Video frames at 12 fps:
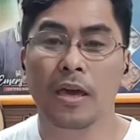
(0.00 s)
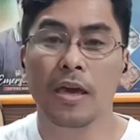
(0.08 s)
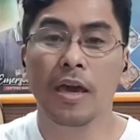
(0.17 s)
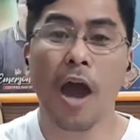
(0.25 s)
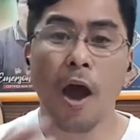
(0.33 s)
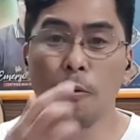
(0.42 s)

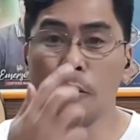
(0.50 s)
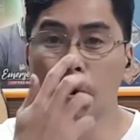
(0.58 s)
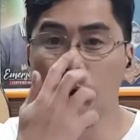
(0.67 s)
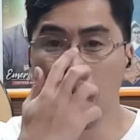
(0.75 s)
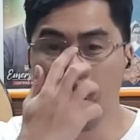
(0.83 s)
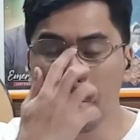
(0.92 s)
Ikaw,
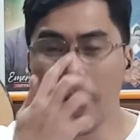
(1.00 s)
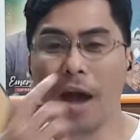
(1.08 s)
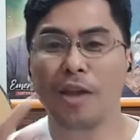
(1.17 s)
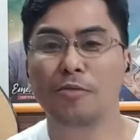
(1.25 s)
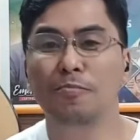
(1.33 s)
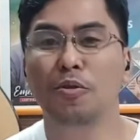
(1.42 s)

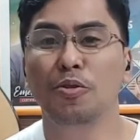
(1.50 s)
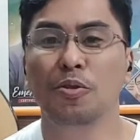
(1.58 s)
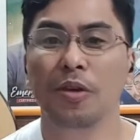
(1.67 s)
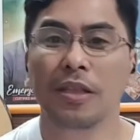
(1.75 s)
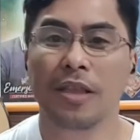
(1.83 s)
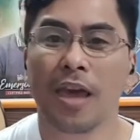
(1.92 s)
paano mo
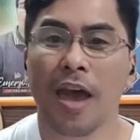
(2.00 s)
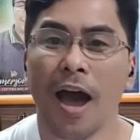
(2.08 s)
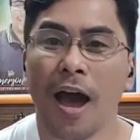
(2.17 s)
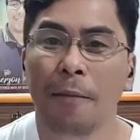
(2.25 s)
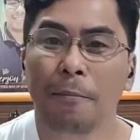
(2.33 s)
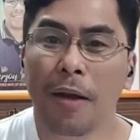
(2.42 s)
to
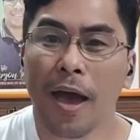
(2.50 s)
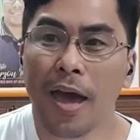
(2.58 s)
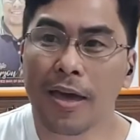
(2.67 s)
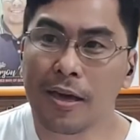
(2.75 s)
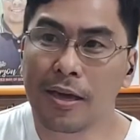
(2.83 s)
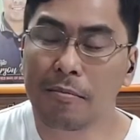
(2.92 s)

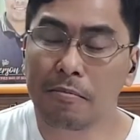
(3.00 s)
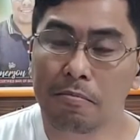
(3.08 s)
inia-apply?